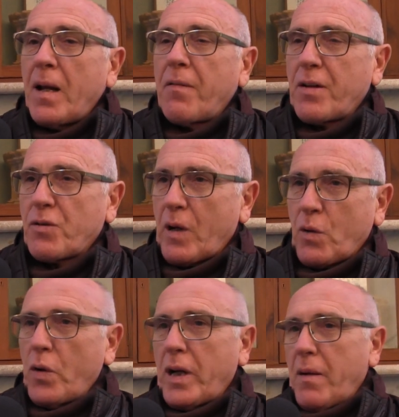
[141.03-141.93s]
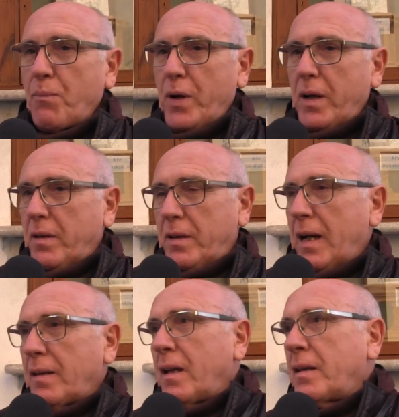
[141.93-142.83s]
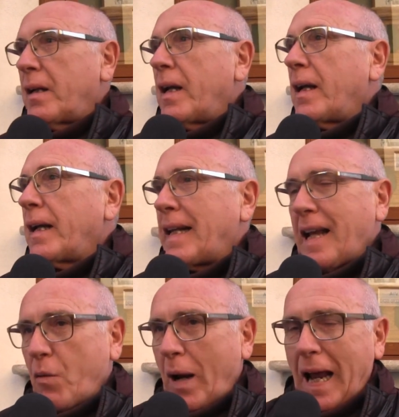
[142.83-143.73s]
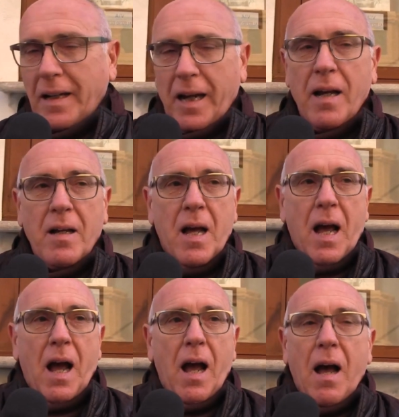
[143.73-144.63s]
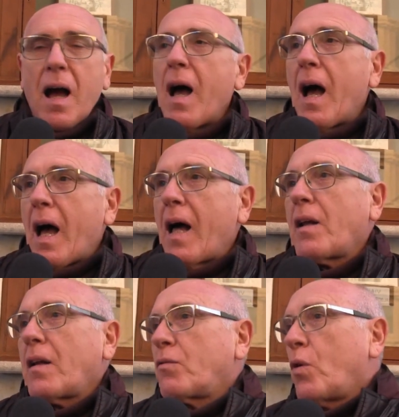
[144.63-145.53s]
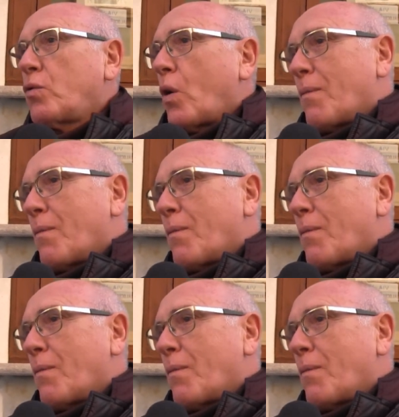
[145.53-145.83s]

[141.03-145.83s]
il, restauratore che poi si tratta di Gaetano Alagna ha, ha, tolto la